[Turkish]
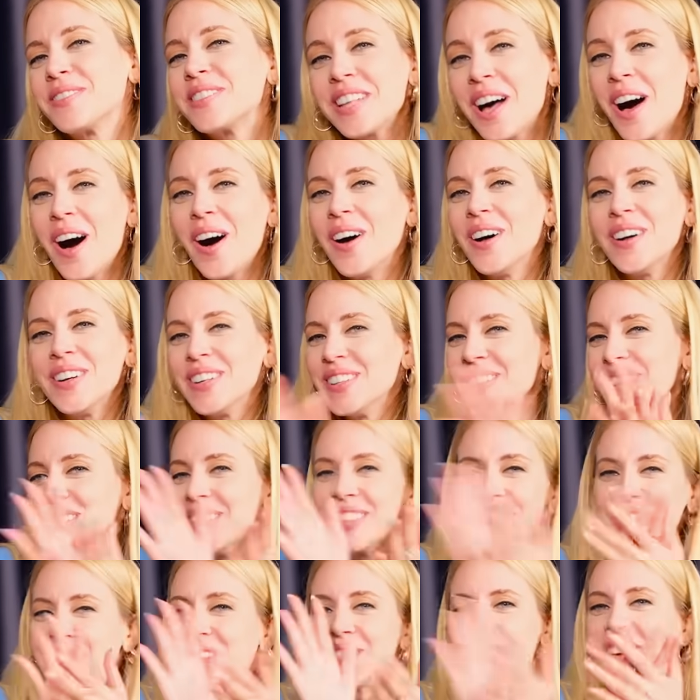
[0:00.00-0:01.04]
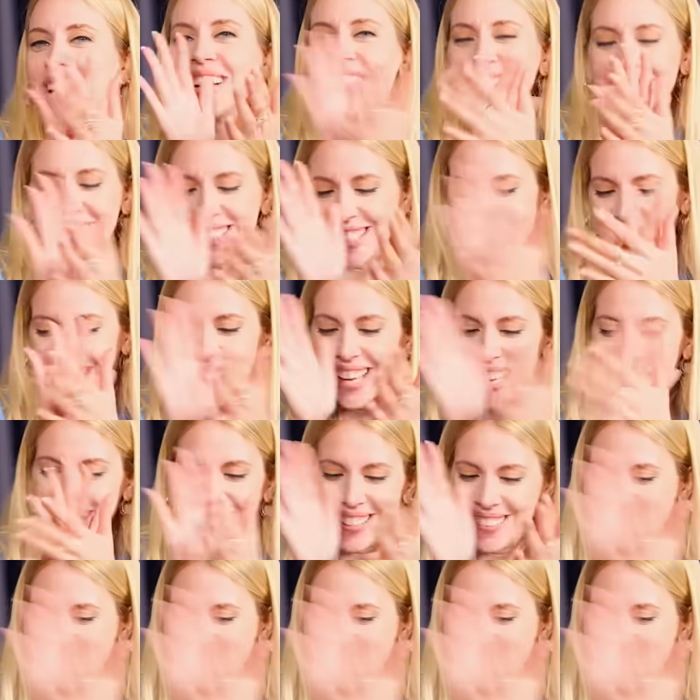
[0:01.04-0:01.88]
Sağ olun. Süpersin.